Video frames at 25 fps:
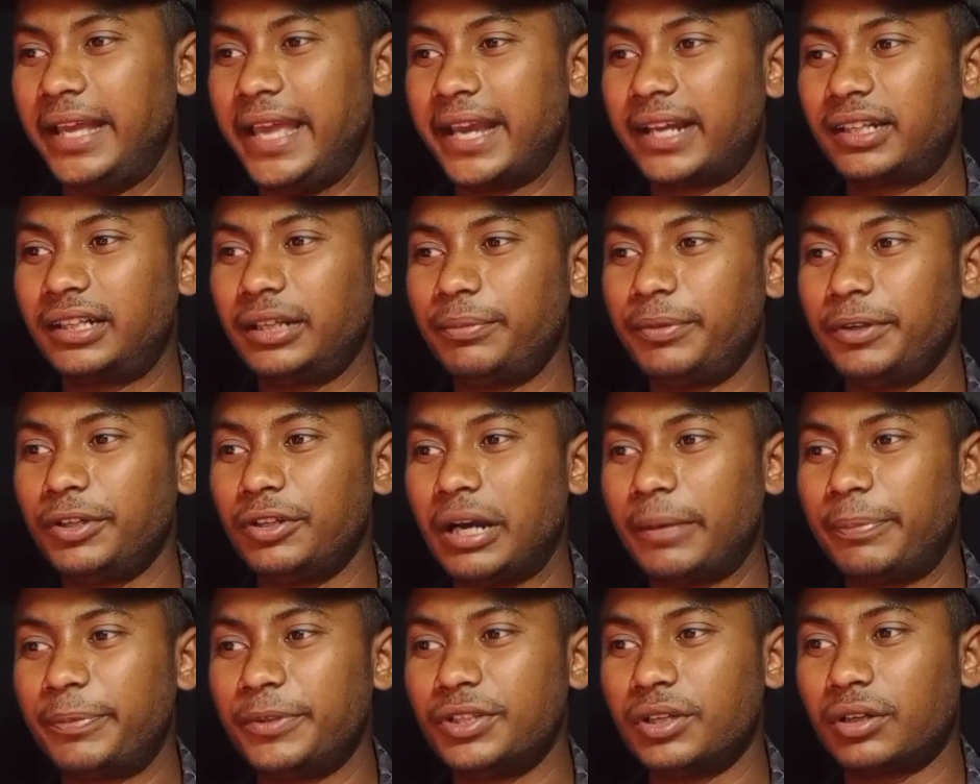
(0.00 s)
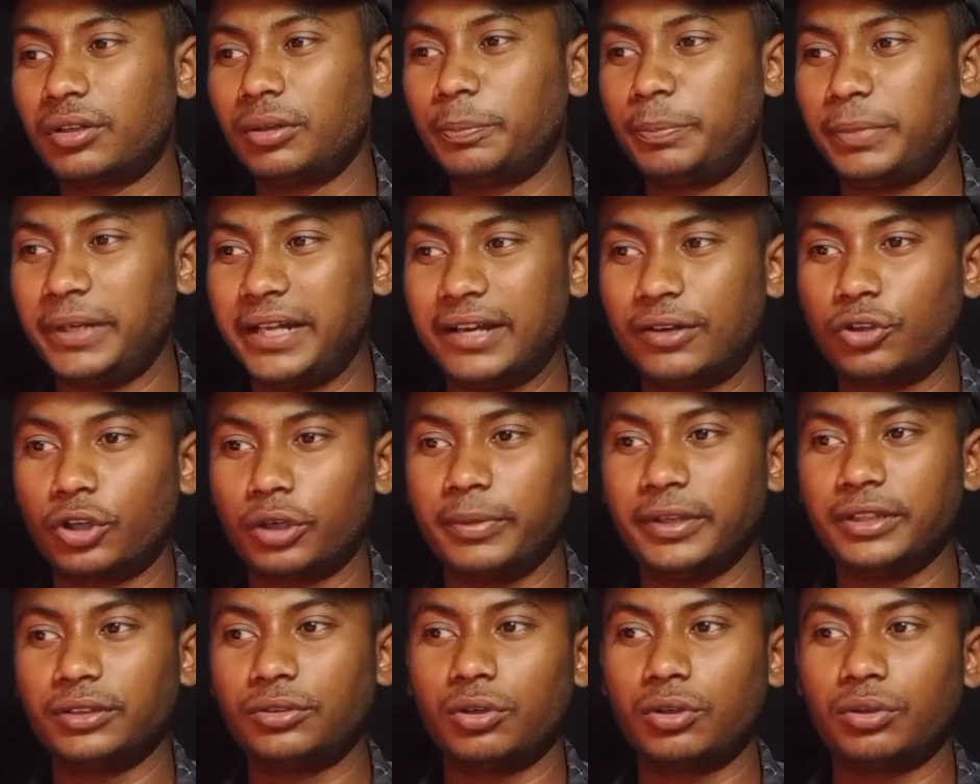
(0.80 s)
একটি ভিডিও আপনি যখন প্লে
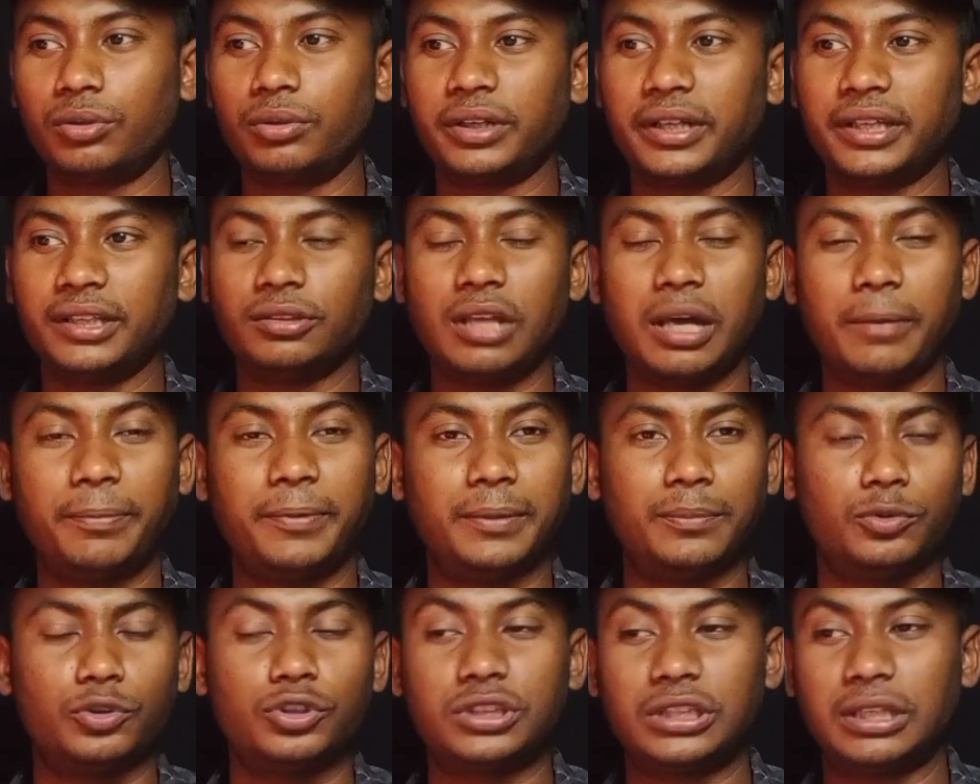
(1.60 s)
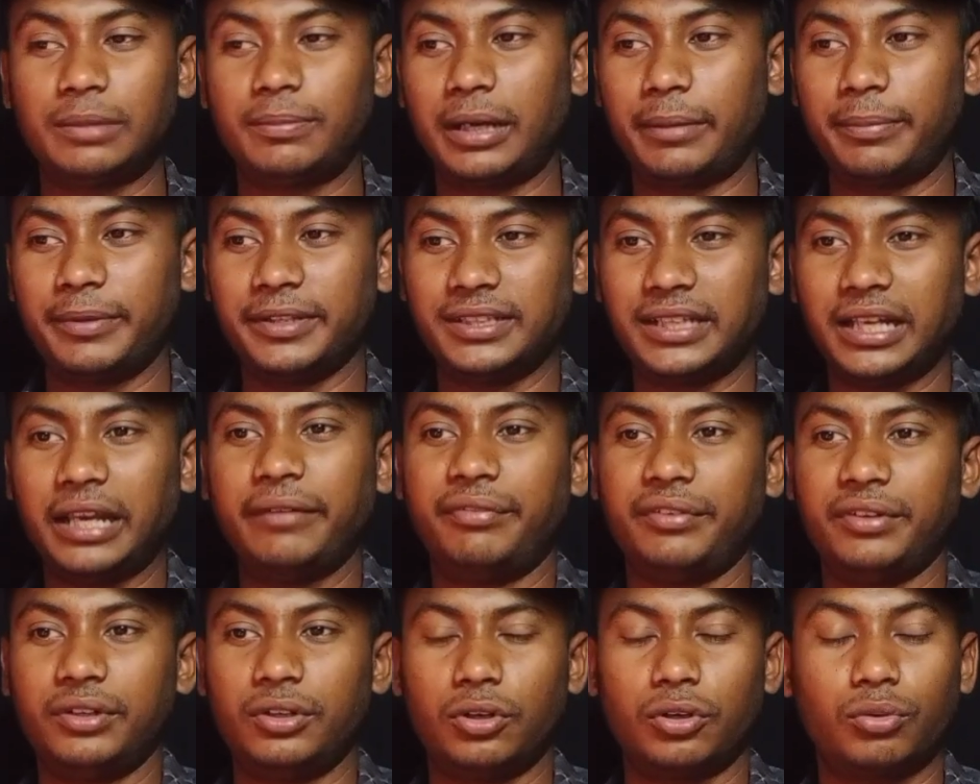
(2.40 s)
করবেন তখন কিন্তু আপনি বুঝতে পারবেন যে
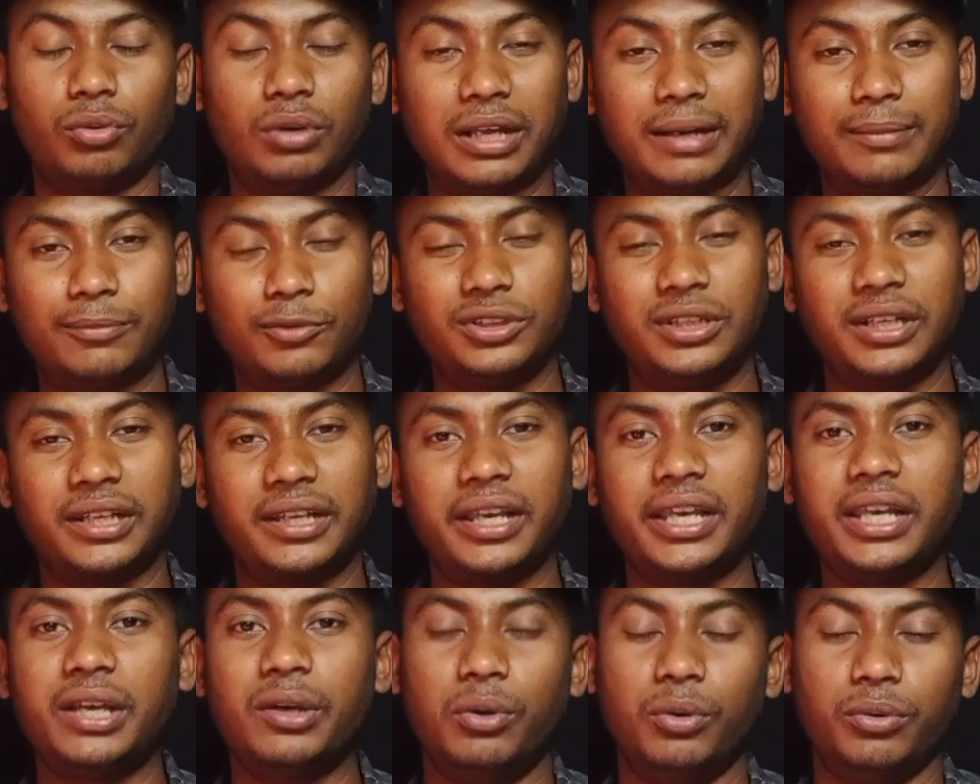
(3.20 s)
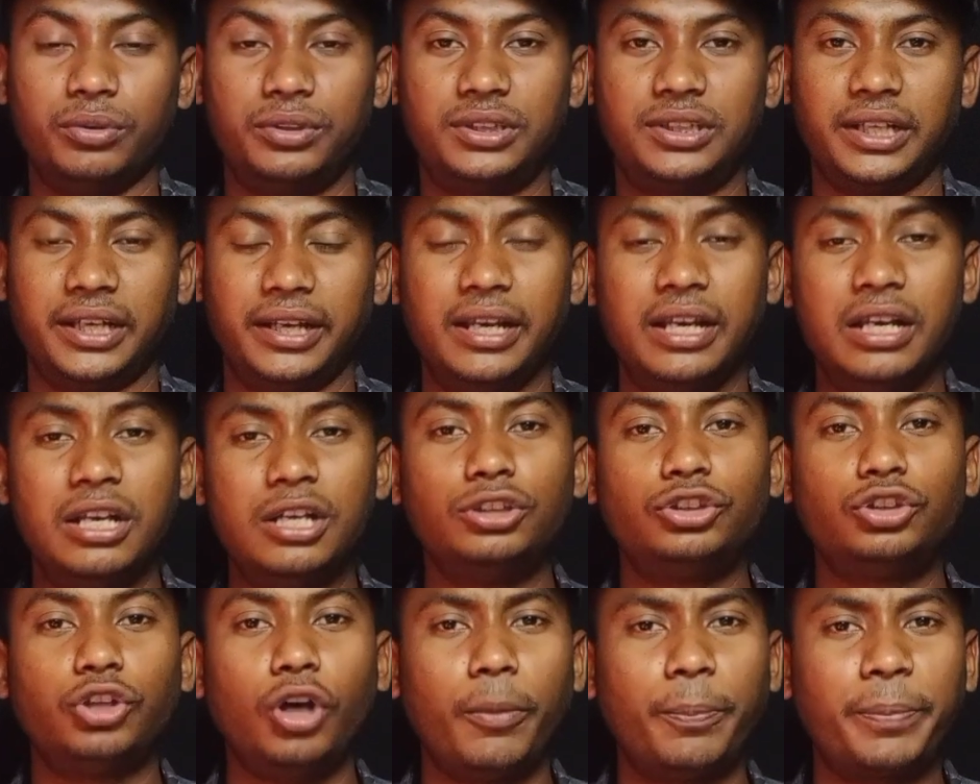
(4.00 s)
এই ভিডিওগুলোর মধ্যে কি হচ্ছে
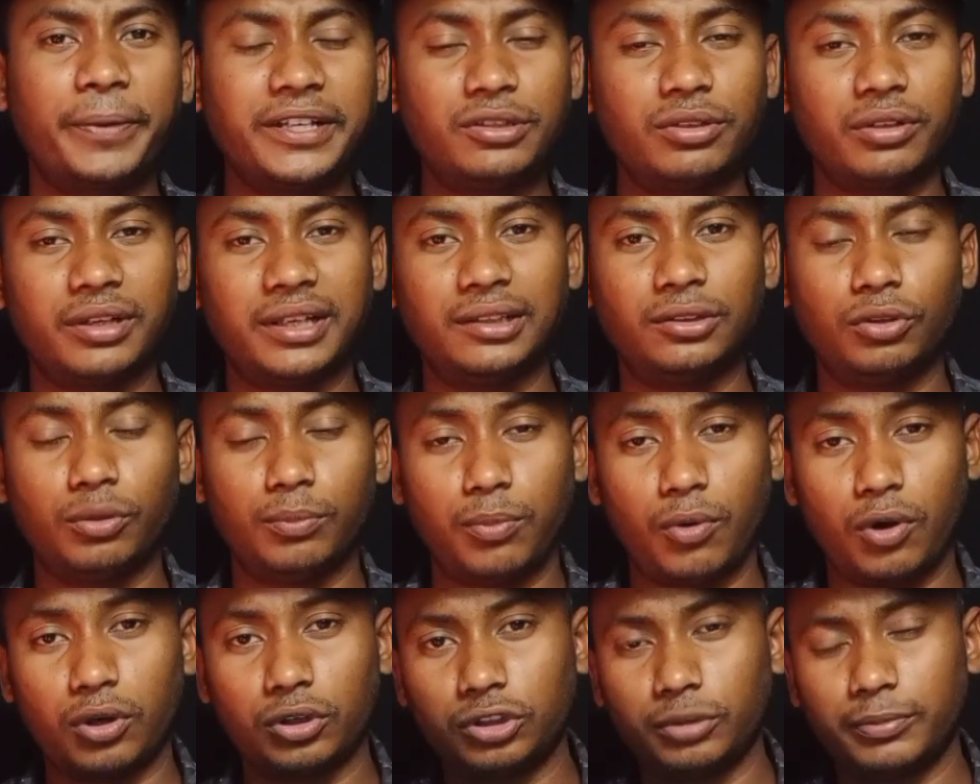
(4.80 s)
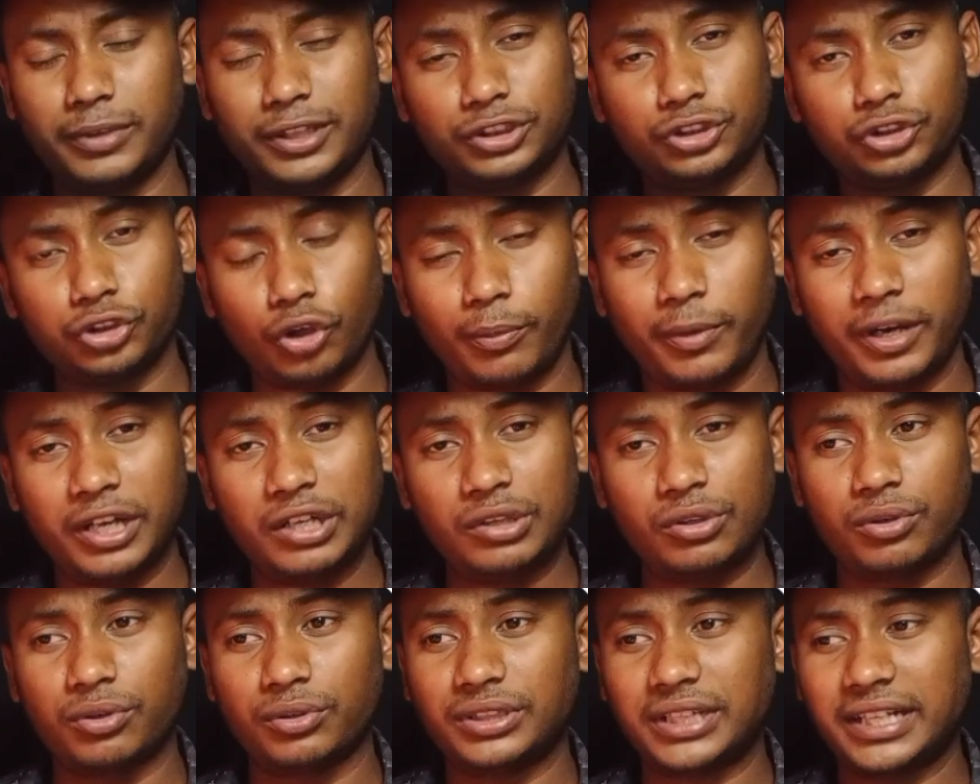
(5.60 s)
সব কিছু কিন্তু বর্তমান
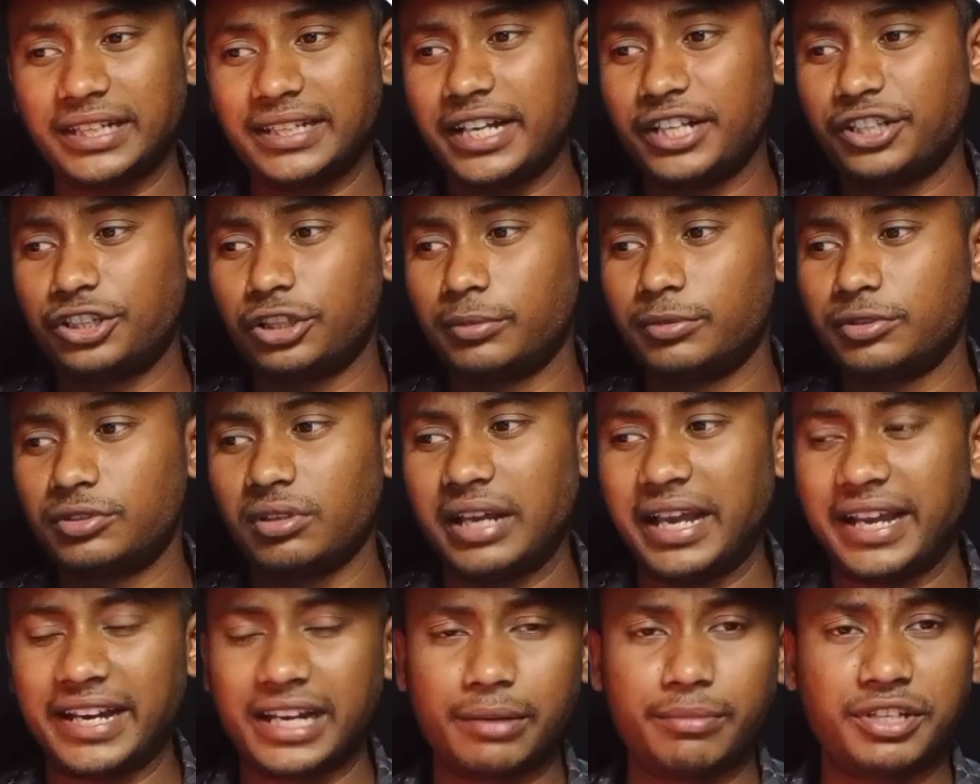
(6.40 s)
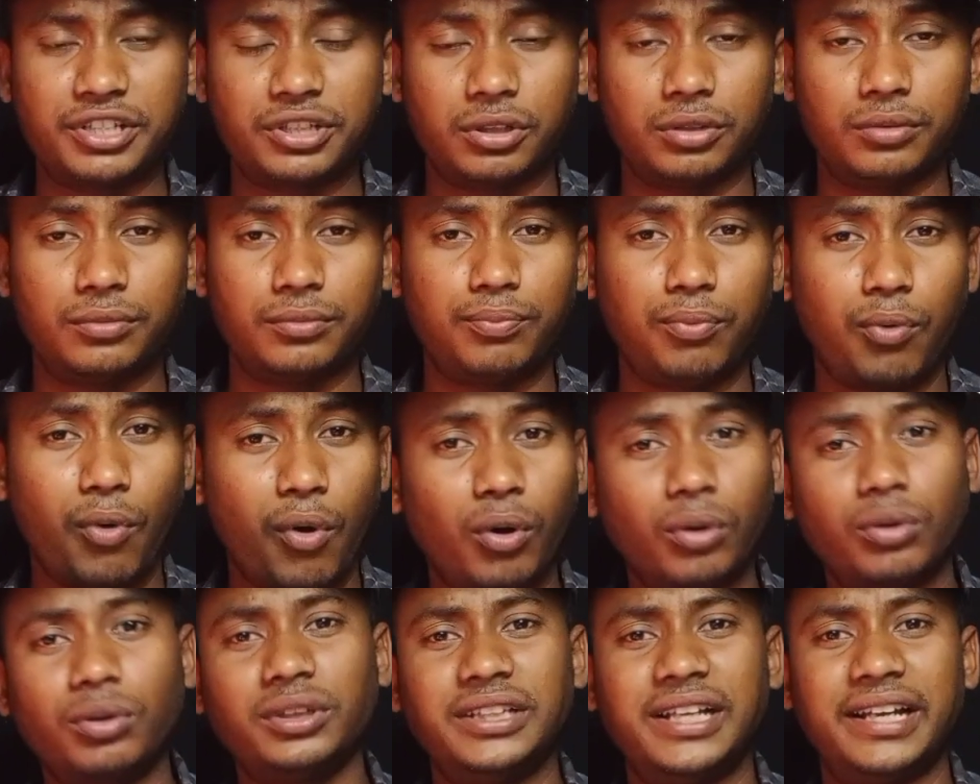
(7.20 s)
সময় অনুযায়ী এই সমস্ত অ্যানিমেশন
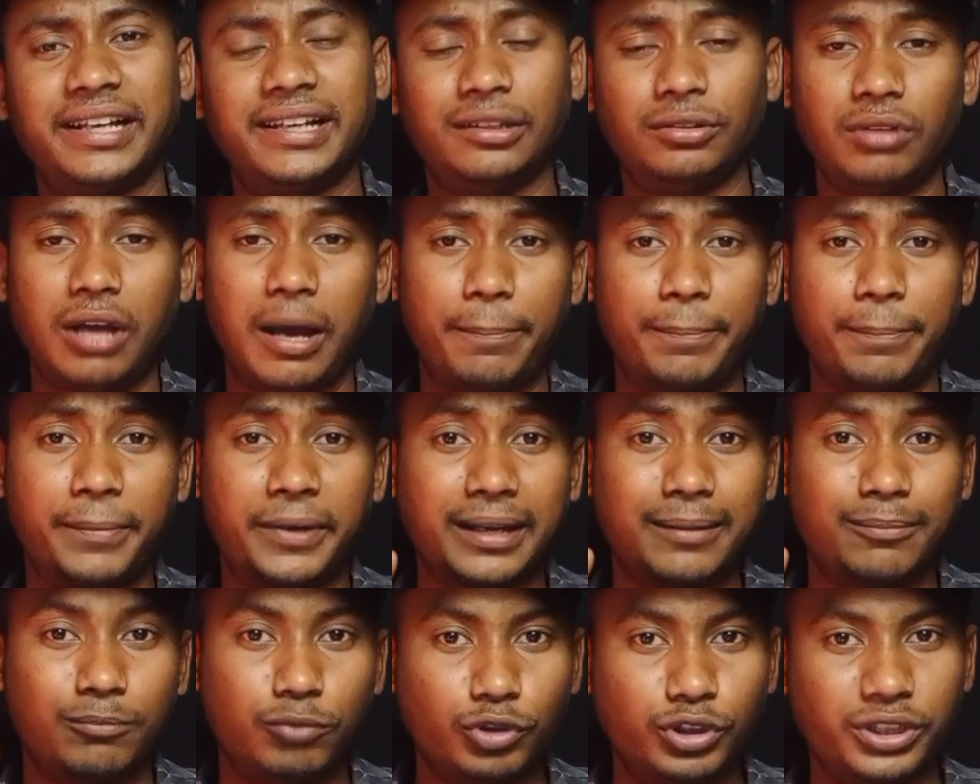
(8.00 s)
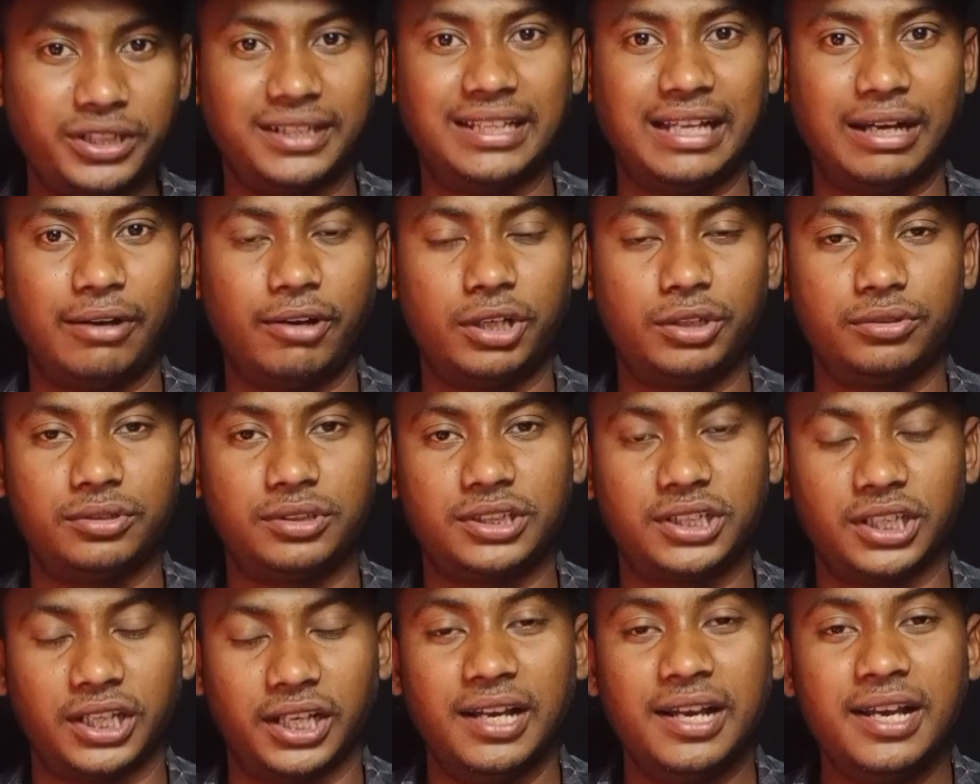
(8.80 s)
ফটো দিয়ে কিন্তু আপনাকে বুঝিয়ে দেওয়া
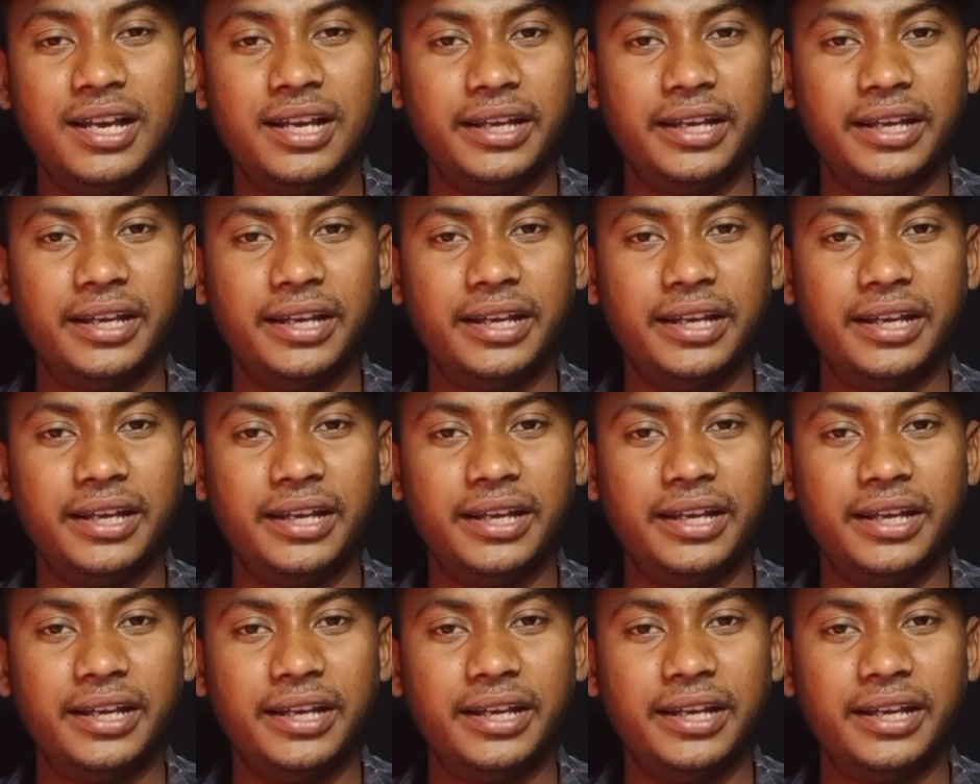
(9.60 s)
হচ্ছে